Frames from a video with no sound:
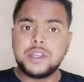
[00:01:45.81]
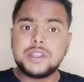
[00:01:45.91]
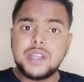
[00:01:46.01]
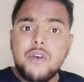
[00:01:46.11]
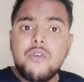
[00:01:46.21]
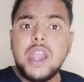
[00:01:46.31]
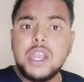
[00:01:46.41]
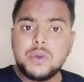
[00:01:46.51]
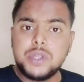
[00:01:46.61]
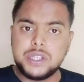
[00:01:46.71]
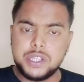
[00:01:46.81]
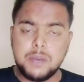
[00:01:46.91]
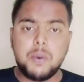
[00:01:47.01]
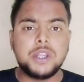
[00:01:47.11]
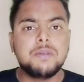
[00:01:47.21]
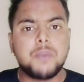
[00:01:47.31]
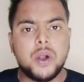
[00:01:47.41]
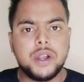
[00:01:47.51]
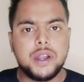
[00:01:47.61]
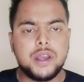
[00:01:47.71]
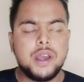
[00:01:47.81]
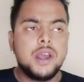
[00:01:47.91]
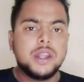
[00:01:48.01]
कितना वैल्यू देते हैं ये बहुत इंपॉर्टेंट है